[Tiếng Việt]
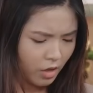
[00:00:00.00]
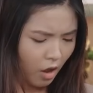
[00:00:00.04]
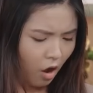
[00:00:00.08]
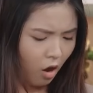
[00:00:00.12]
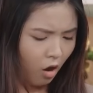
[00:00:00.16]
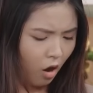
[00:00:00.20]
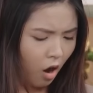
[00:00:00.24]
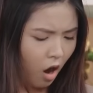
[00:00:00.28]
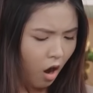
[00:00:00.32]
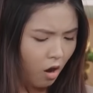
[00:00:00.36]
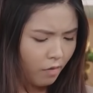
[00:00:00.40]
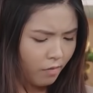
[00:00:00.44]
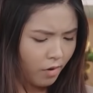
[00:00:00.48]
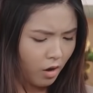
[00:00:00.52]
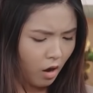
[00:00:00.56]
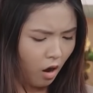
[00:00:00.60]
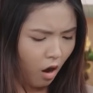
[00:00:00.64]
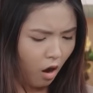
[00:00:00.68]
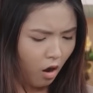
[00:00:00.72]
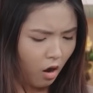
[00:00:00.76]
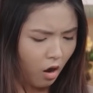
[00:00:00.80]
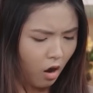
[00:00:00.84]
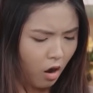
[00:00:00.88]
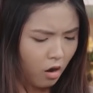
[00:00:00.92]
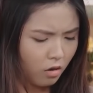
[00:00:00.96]
giòn hơn và
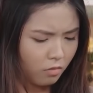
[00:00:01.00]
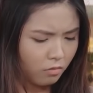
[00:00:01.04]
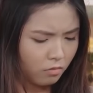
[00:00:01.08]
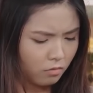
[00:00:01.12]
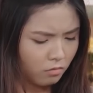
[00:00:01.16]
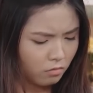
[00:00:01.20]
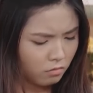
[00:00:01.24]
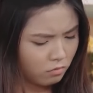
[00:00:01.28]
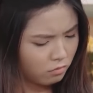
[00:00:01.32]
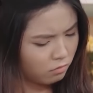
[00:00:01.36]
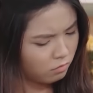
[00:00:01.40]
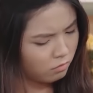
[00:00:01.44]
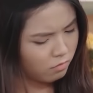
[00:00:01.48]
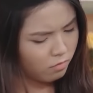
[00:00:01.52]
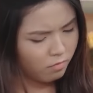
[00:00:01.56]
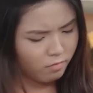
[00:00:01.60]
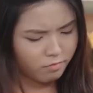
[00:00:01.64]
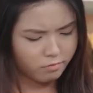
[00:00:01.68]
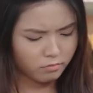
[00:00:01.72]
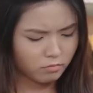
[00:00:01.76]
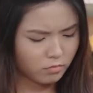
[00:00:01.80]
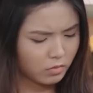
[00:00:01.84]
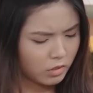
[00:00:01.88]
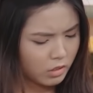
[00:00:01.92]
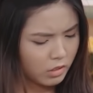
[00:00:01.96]
ngọt hơn
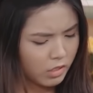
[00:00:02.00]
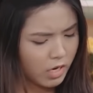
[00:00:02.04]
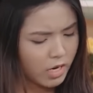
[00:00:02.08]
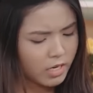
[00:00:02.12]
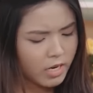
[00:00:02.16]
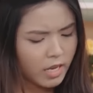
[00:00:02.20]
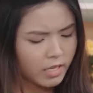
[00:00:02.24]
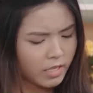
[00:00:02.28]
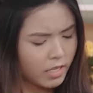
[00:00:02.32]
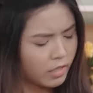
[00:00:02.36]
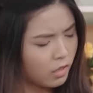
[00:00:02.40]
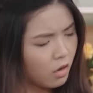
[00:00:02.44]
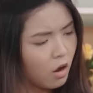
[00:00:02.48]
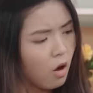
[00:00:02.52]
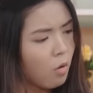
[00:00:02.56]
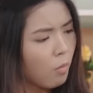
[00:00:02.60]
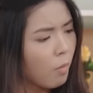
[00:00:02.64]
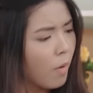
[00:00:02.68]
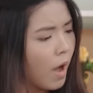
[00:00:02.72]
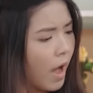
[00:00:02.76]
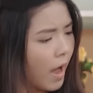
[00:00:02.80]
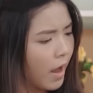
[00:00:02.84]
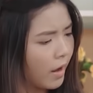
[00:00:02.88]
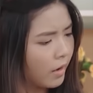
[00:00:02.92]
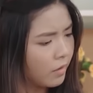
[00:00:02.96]
mà cái này thì ừ. nó
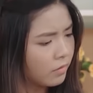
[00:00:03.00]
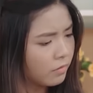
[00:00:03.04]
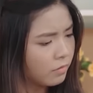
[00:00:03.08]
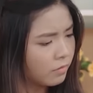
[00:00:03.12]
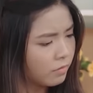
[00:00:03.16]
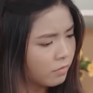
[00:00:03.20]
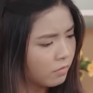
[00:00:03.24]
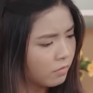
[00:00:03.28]
không bằng